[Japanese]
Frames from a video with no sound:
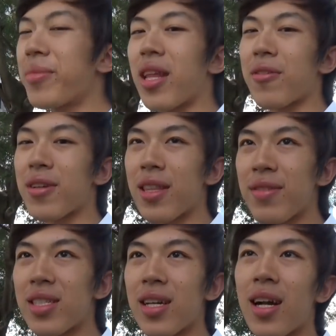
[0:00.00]
みたいなこと言って
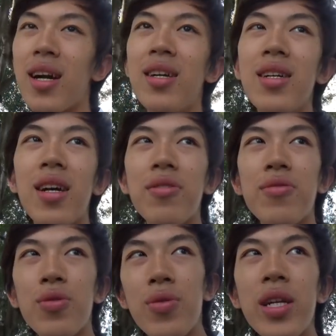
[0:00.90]
ましたからあ
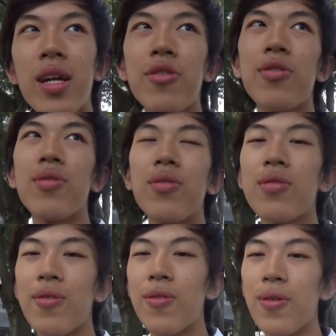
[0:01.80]
のドリアという
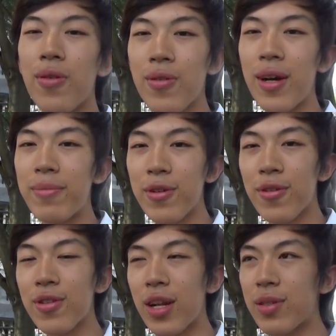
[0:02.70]
そのことは向こ
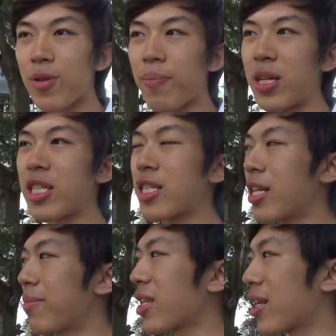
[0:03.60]
うの人たちもやっぱり知っ
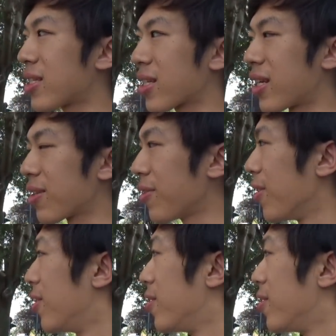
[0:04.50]
てるみたいですけれど